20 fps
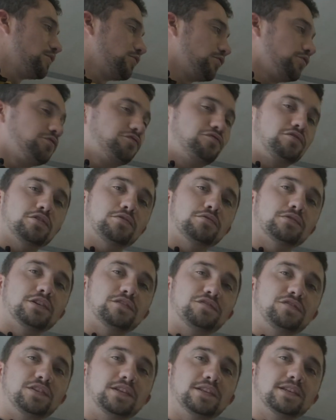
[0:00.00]
Une fois qu'on a
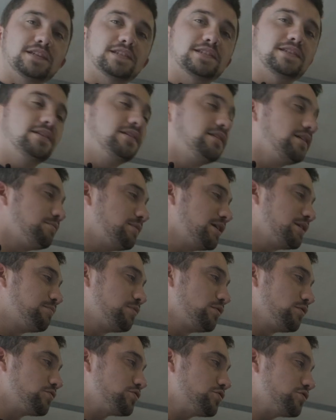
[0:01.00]
fini d'installer la maille
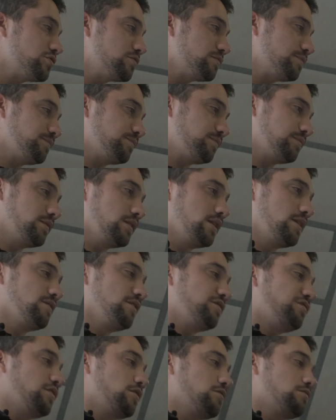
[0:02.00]
blanche, il
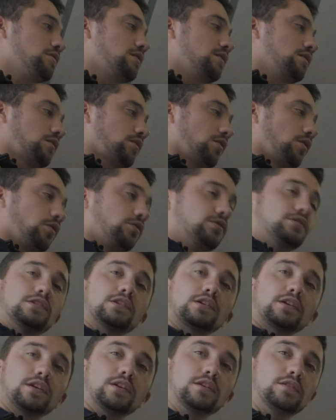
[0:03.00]
va falloir
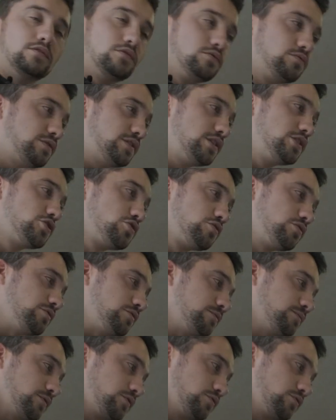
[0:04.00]
retirer l'outil jaune.